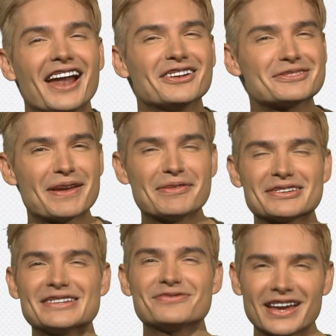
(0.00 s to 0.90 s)
Nos
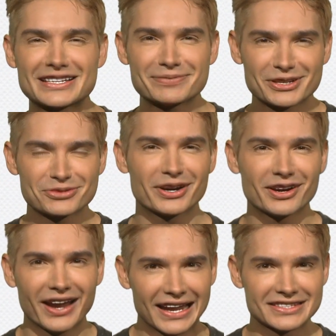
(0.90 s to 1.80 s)
vemos en Facebook,
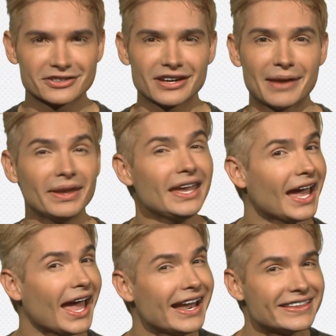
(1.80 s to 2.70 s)
Twitter, Instagram
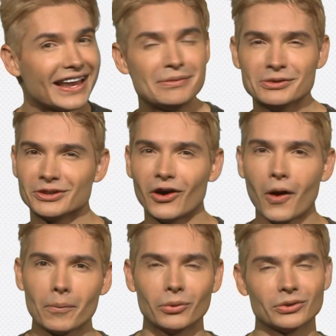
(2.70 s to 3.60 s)
y en
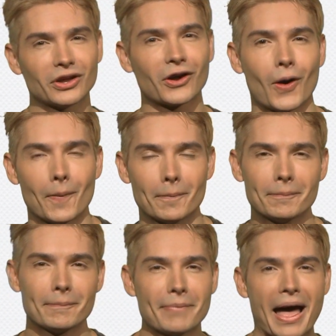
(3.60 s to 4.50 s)
telemundo.com.
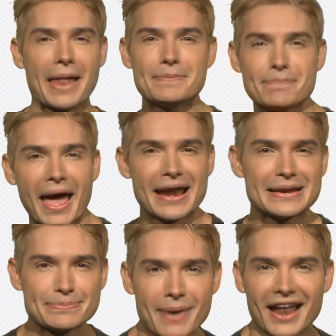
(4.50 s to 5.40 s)
Pan,
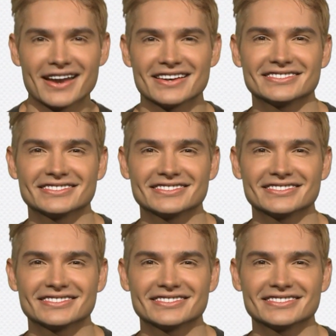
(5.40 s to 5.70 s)
pan, pan.